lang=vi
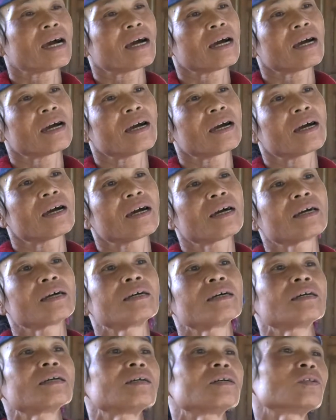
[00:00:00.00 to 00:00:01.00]
nghị tăng mức hỗ
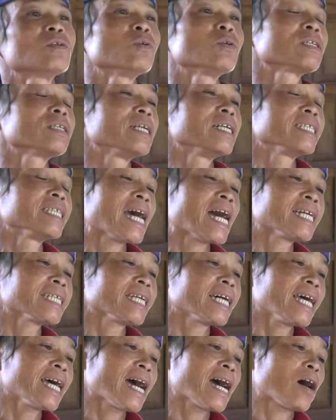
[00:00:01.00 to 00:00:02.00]
trợ về cây, con
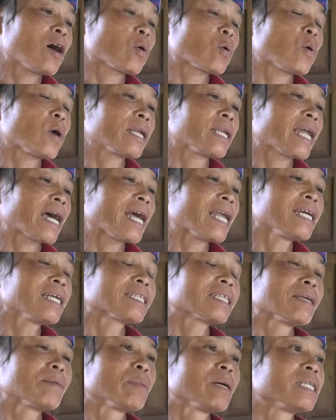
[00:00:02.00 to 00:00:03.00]
giống để người dân có
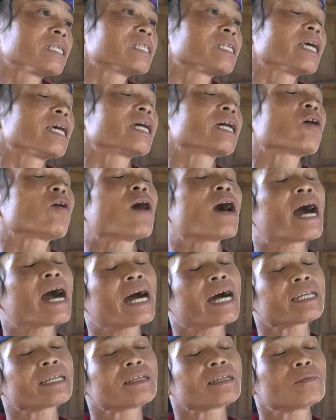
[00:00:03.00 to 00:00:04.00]
thêm cơ hội phát triển
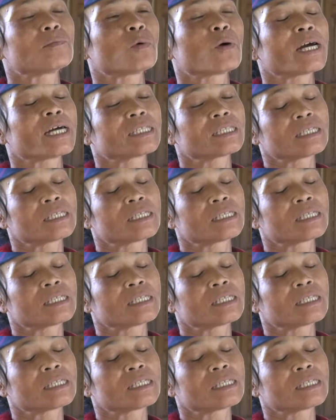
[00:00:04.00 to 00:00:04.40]
kinh tế.